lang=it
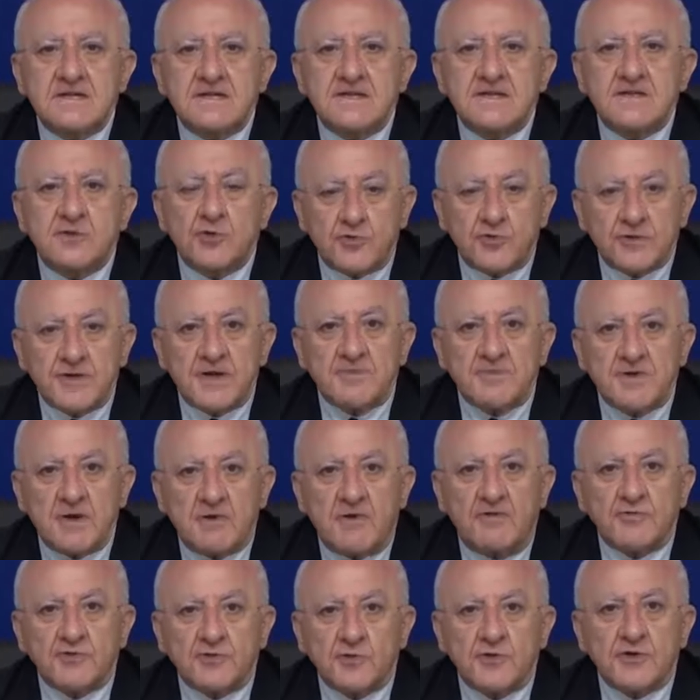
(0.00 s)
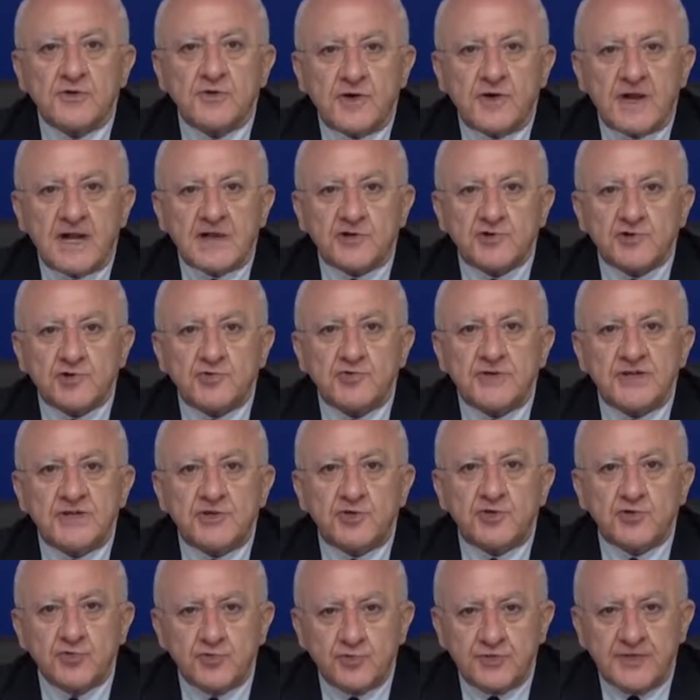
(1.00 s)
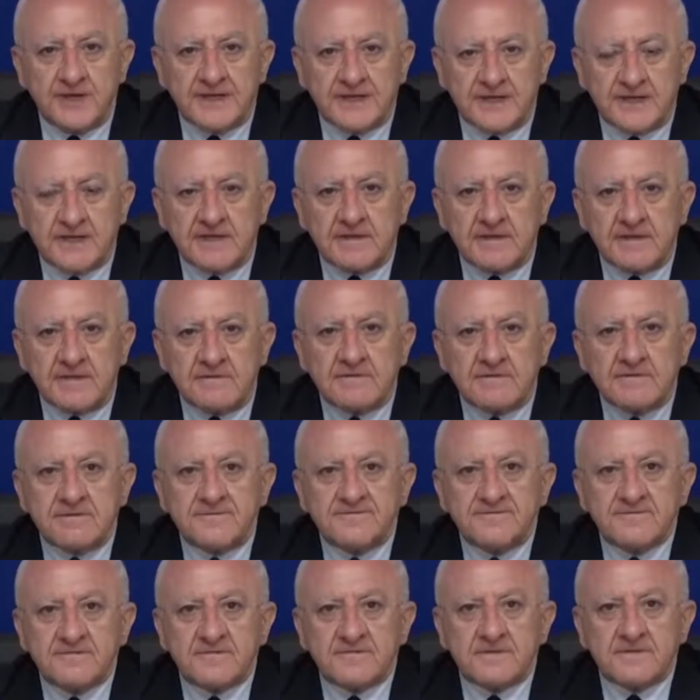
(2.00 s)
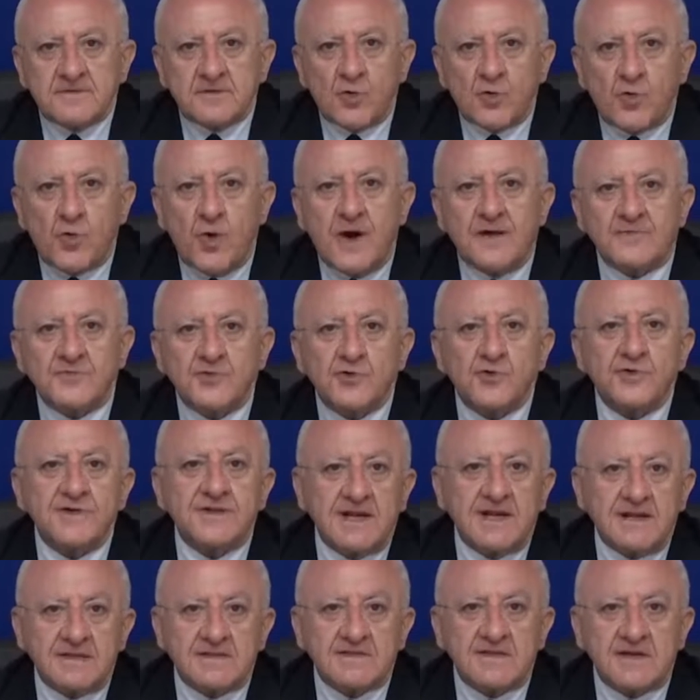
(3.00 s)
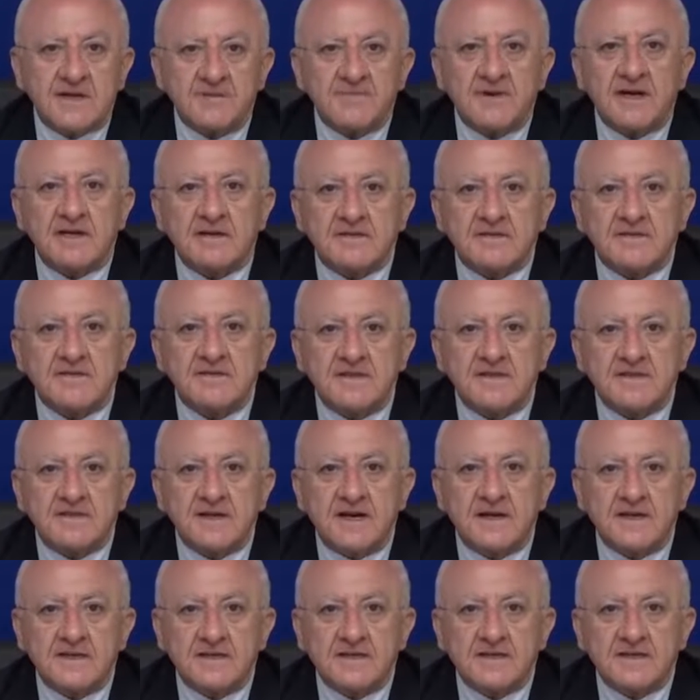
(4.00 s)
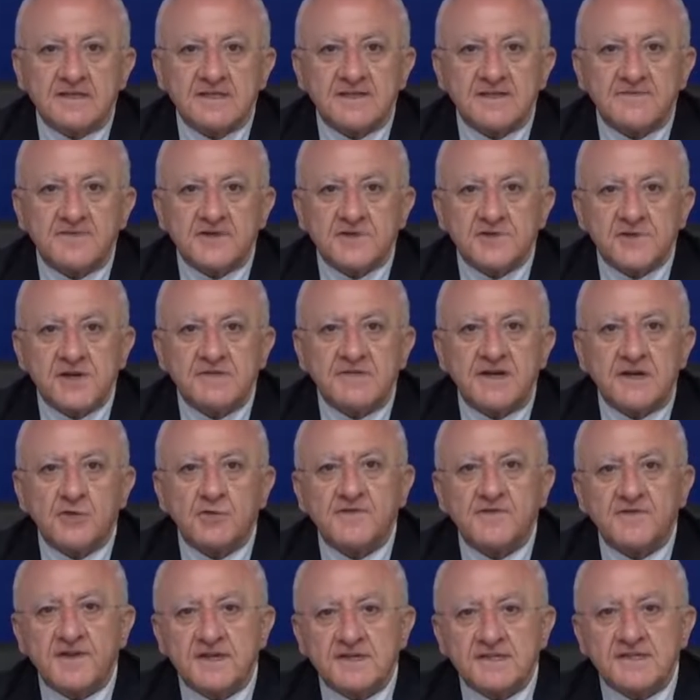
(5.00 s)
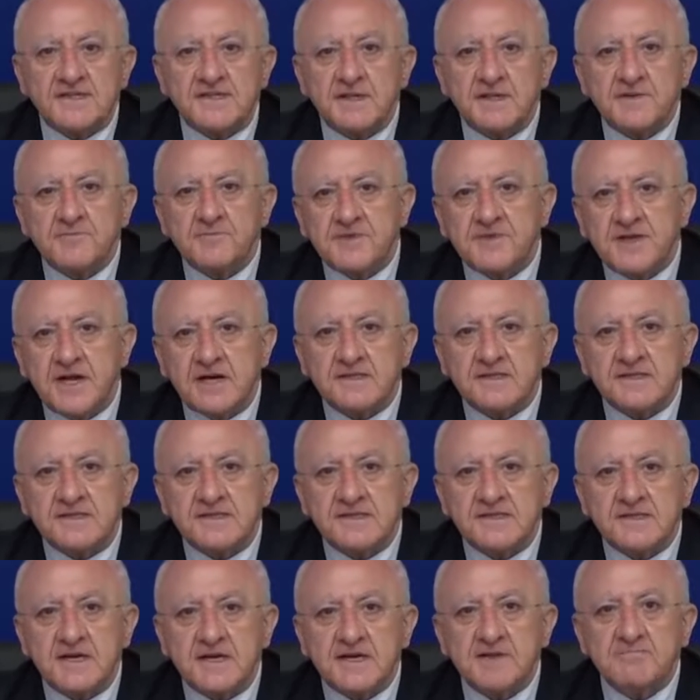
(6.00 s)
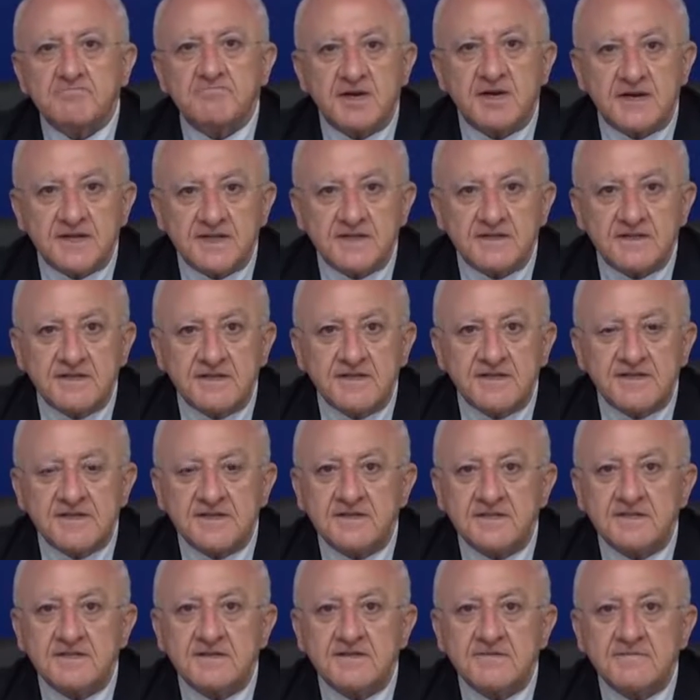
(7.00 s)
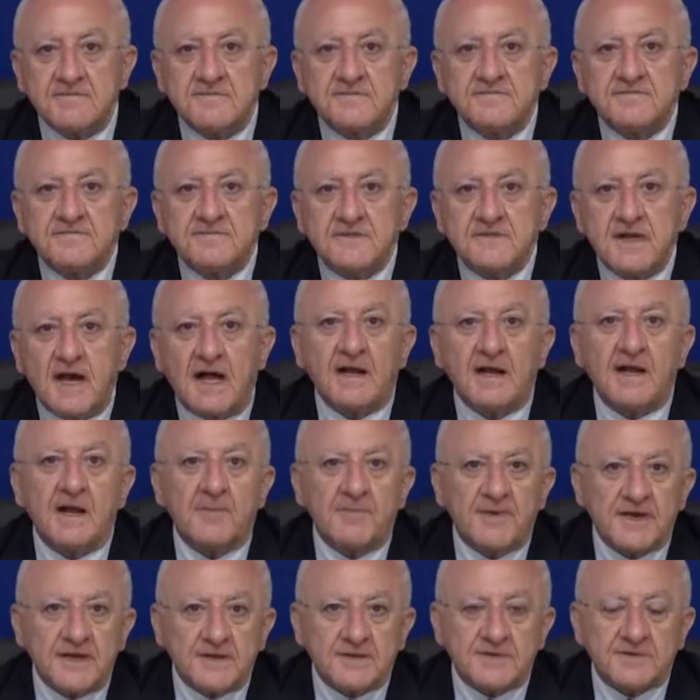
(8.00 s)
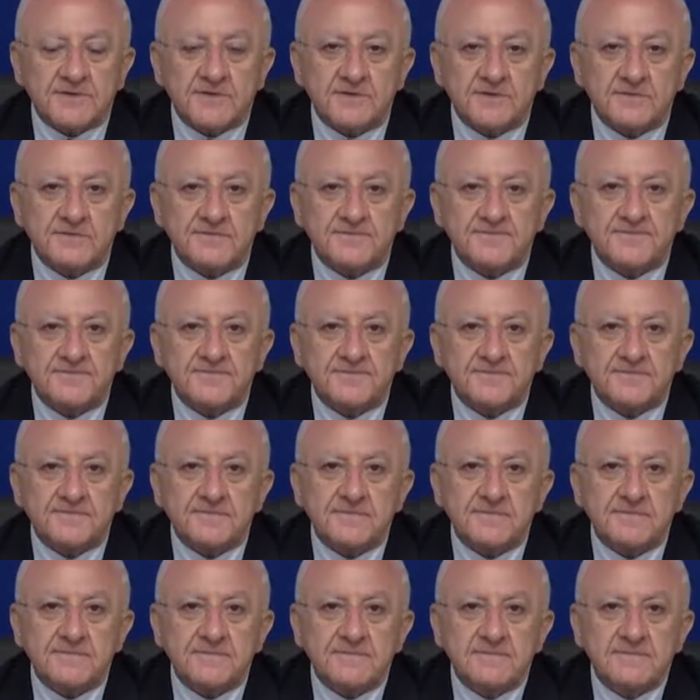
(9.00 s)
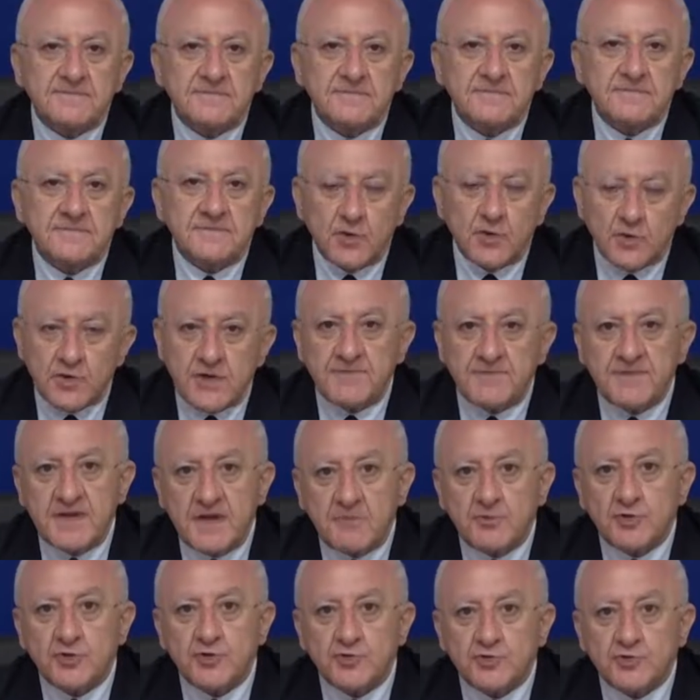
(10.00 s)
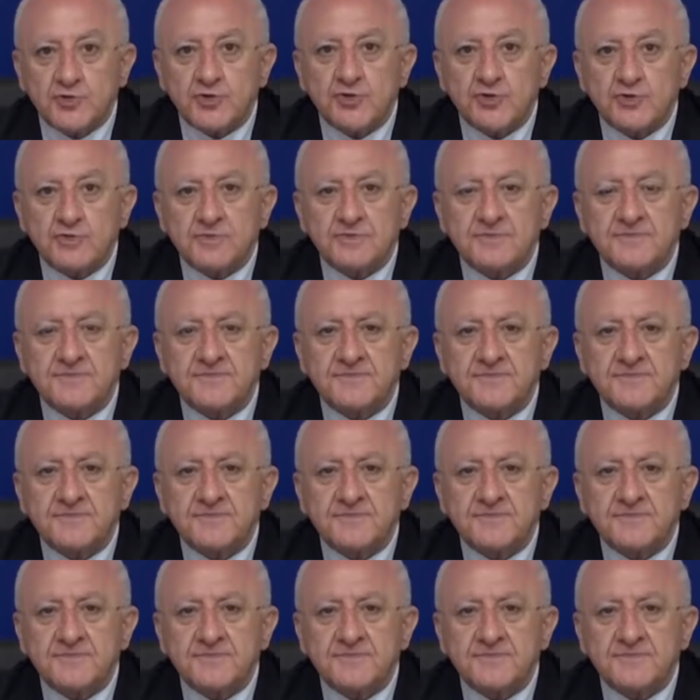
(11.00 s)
Noi abbiamo avuto il coraggio di chiudere quando in altre parti d'Italia si facevano feste in piazza e brindisi all'aperto. Noi abbiamo chiuso